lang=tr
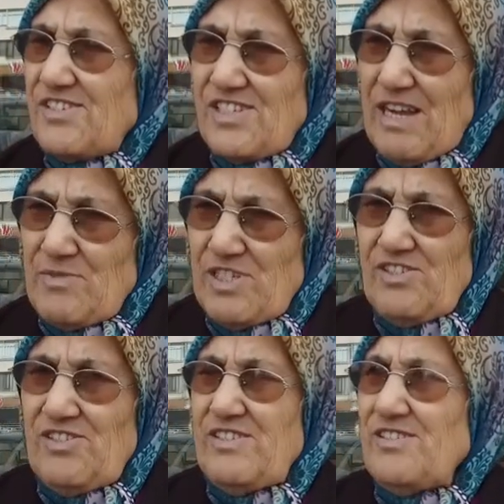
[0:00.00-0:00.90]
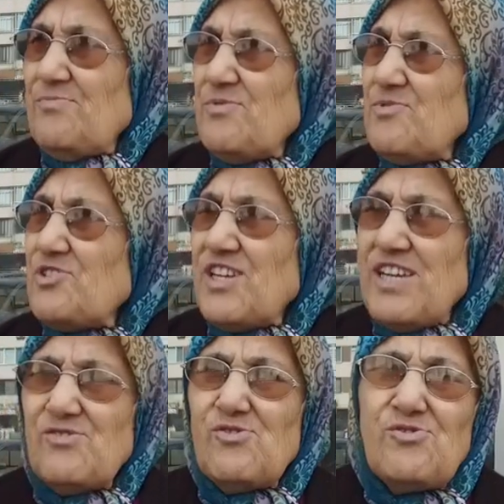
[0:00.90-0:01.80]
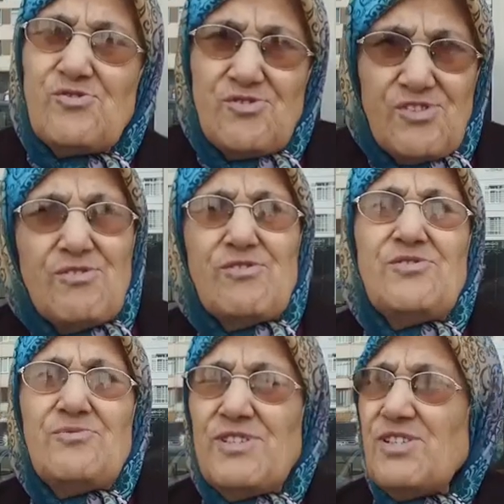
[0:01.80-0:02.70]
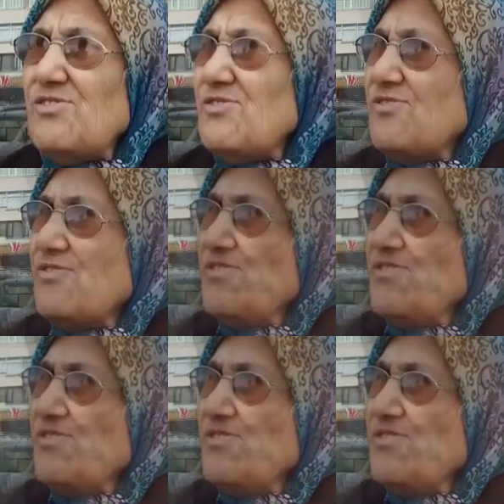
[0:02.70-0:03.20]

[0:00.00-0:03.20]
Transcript: camın kırılır bir, bir şeyin olur öte olur ver olur.